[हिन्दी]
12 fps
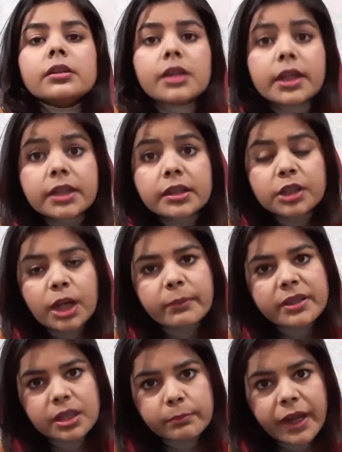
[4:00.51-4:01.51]
ये था ड्रामा
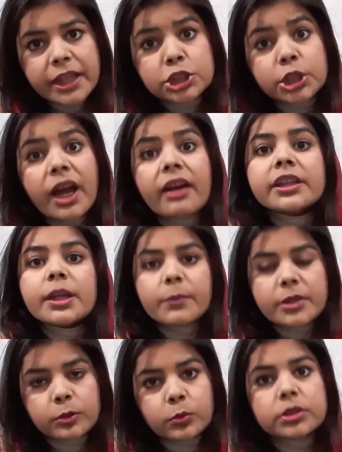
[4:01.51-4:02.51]
जेबाइश के आखिरी
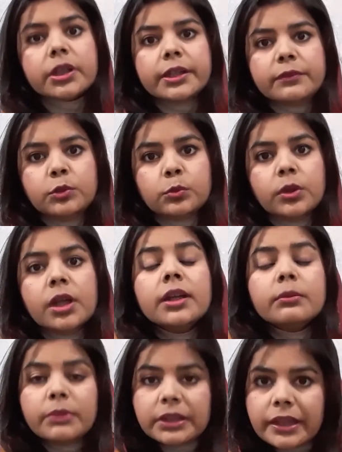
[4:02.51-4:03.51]
एपिसोड का रिव्यू
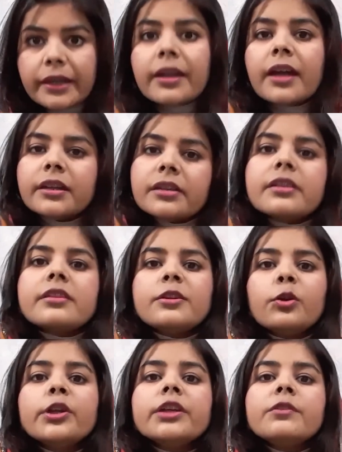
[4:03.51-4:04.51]
मिलते हैं अगले किसी
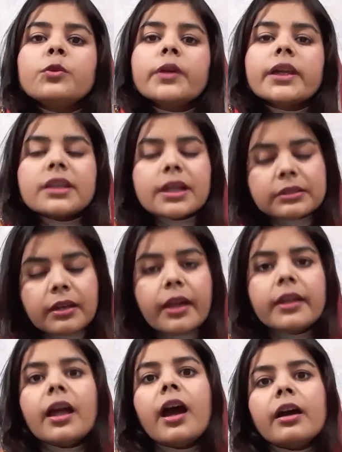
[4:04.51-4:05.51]
और रिव्यू के साथ अल्लाह